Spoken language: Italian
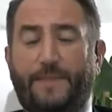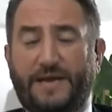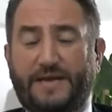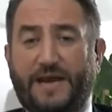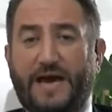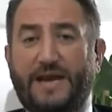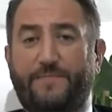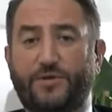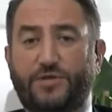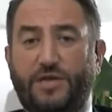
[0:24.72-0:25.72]
per creare
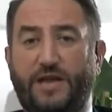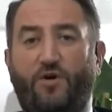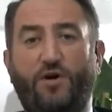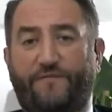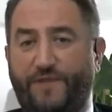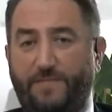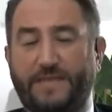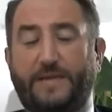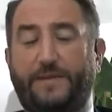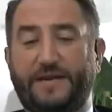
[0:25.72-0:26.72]
posti di lavoro e
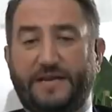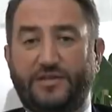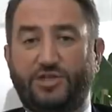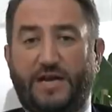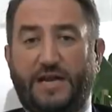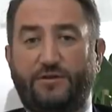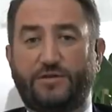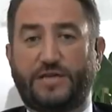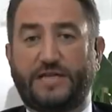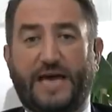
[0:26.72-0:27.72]
finalmente per rilanciare la
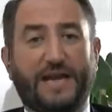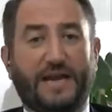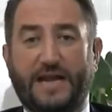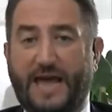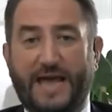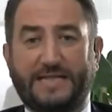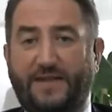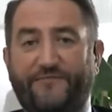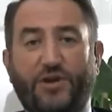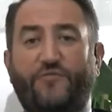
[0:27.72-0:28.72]
nostra terra che è
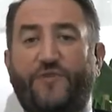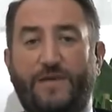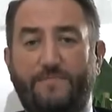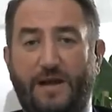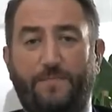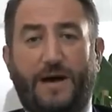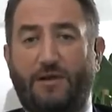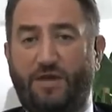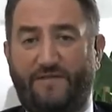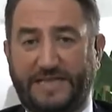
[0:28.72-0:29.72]
davvero ferma al
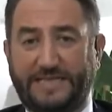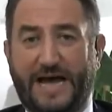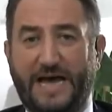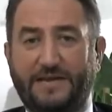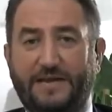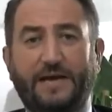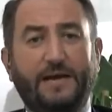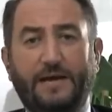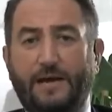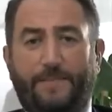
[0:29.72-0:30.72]
palo da vent'anni
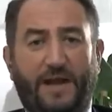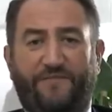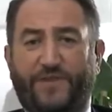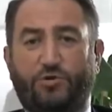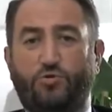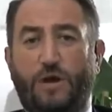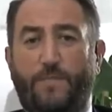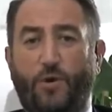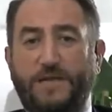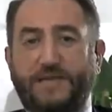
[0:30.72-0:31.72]
per effetto di una
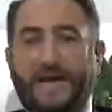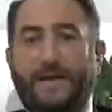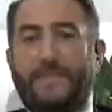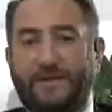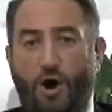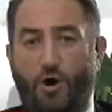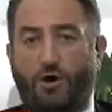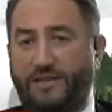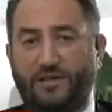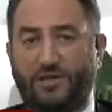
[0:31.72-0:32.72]
politica
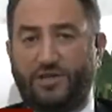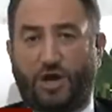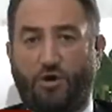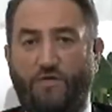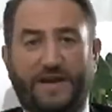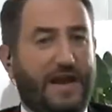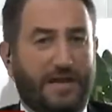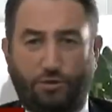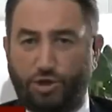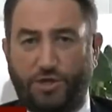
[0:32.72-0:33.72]
mediocre di chi ci ha
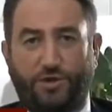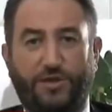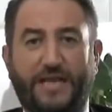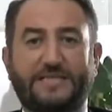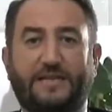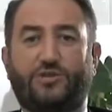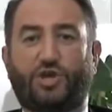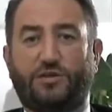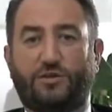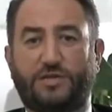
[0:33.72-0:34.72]
governato. Centrodestra e
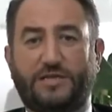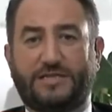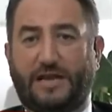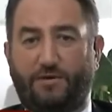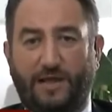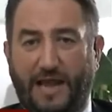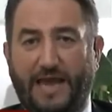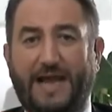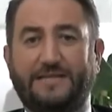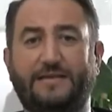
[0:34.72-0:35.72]
centrosinistra hanno delle
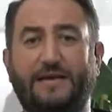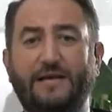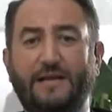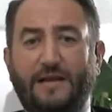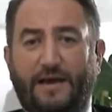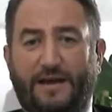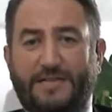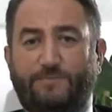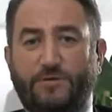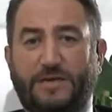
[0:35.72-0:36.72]
grandi
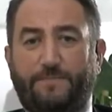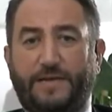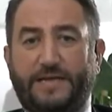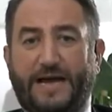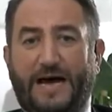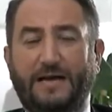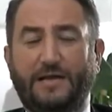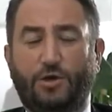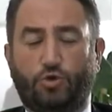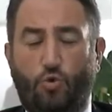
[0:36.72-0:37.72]

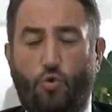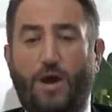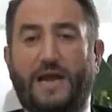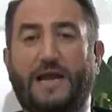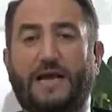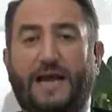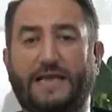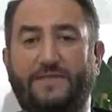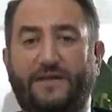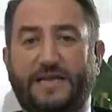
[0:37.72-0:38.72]
responsabilità su quella che
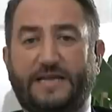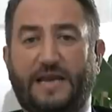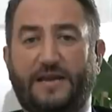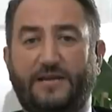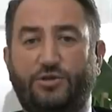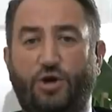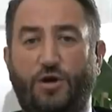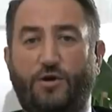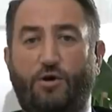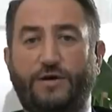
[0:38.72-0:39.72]
è diventata la
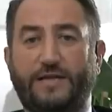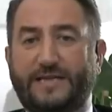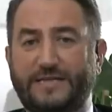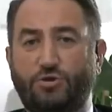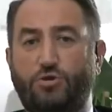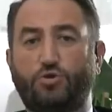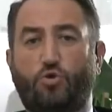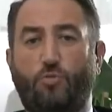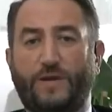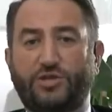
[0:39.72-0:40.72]
regione con il tasso di
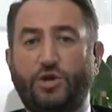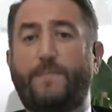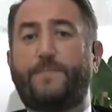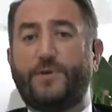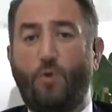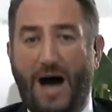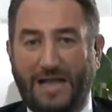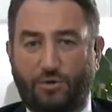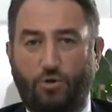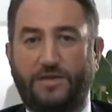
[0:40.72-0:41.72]
disoccupazione più
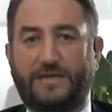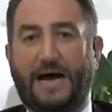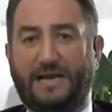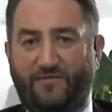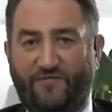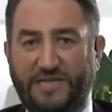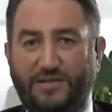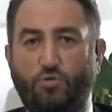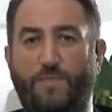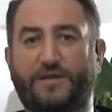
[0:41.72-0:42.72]
alto d'Italia, il
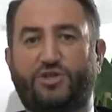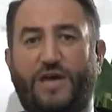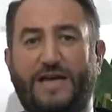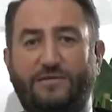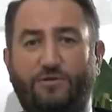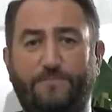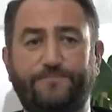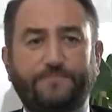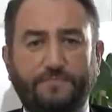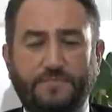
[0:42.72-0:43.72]
22%,
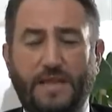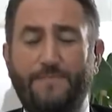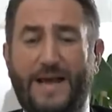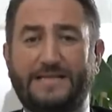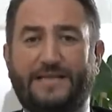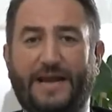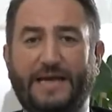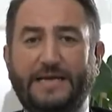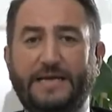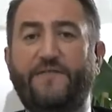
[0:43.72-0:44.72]
mentre
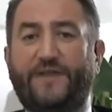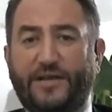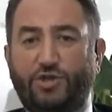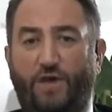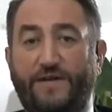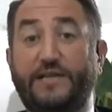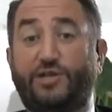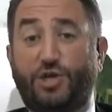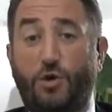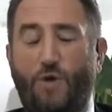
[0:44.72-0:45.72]
fra i giovani il
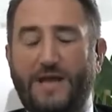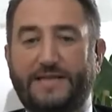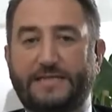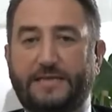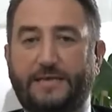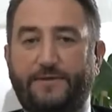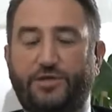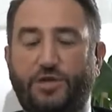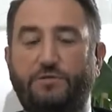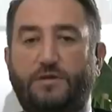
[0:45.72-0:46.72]

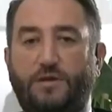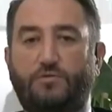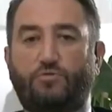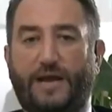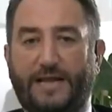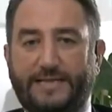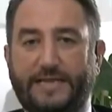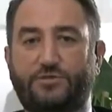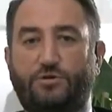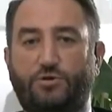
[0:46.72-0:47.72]
57% addirittura è il
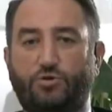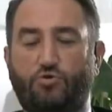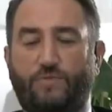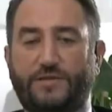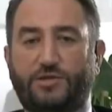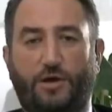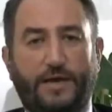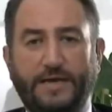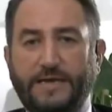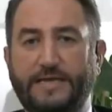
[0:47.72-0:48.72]
tasso di
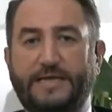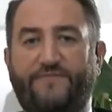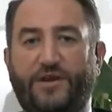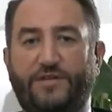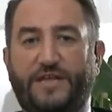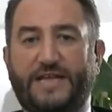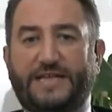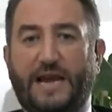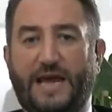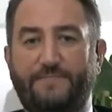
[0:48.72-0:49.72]
disoccupazione, davvero dei
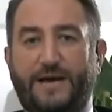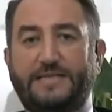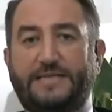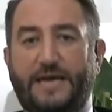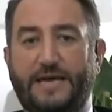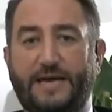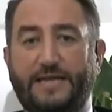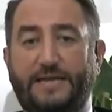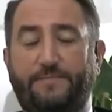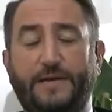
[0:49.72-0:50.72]
dati allarmanti e
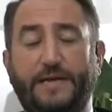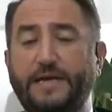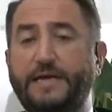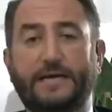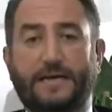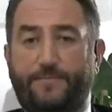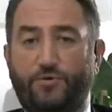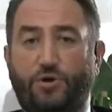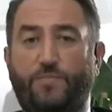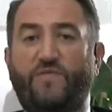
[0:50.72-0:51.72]
incredibili che
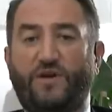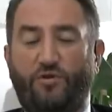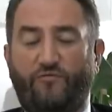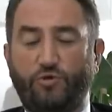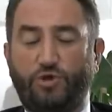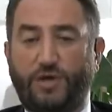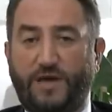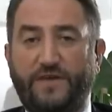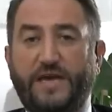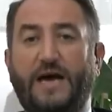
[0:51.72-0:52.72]
purtroppo fanno
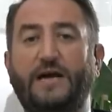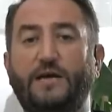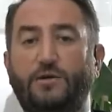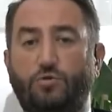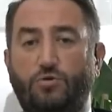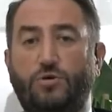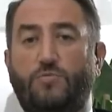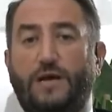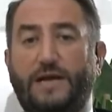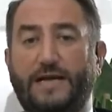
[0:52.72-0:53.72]
fuggire via tutte
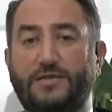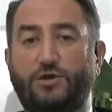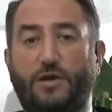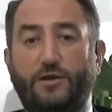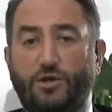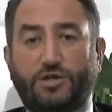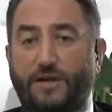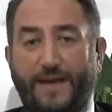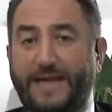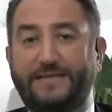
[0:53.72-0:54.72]
quelle che sono le
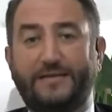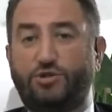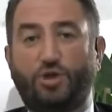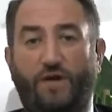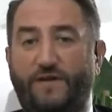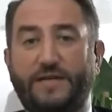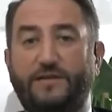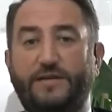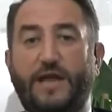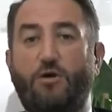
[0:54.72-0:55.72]
nostre menti
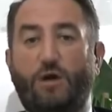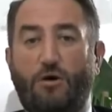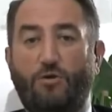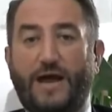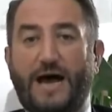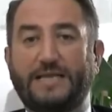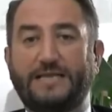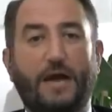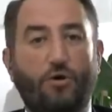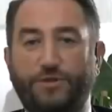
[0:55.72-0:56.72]
giovani, i
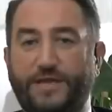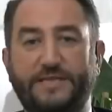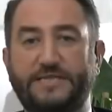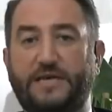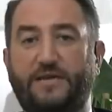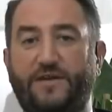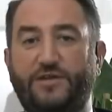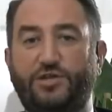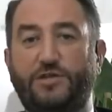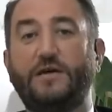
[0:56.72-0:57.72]
neolaureati che con tanti
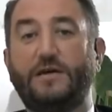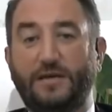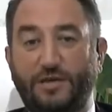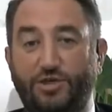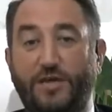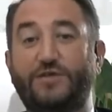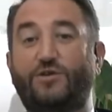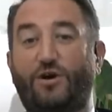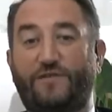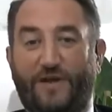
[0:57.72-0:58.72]
sacrifici i
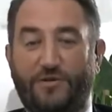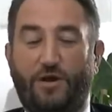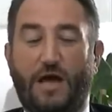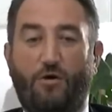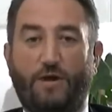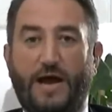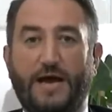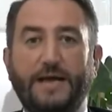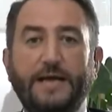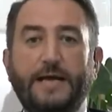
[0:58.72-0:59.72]
genitori fanno
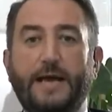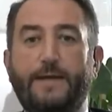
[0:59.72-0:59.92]
laureare.